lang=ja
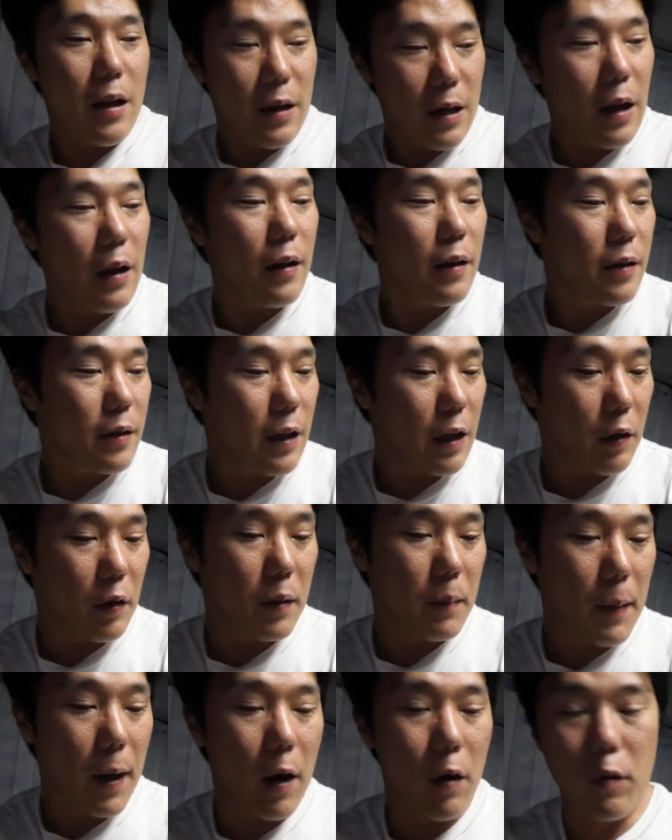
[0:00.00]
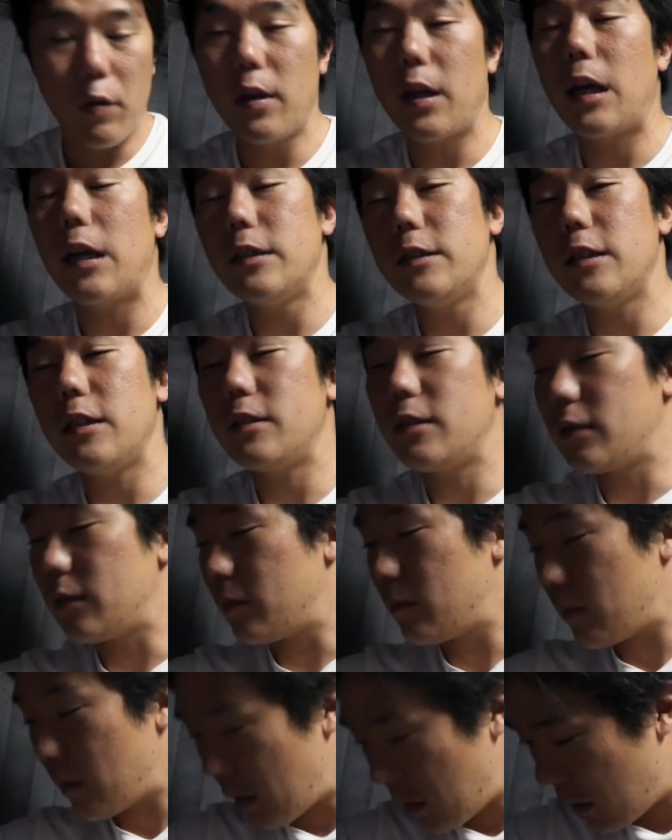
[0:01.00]
ねけど今はこんな感じです、
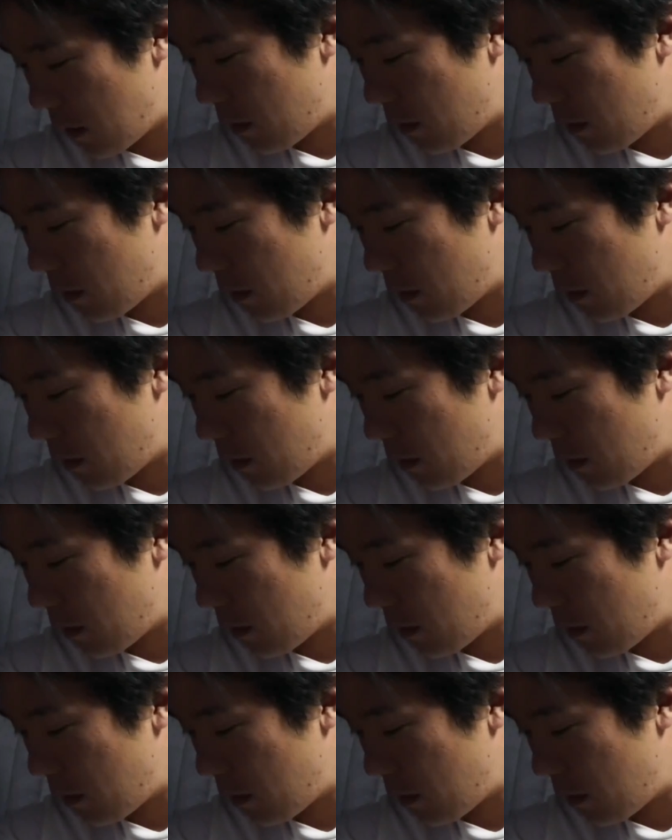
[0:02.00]
は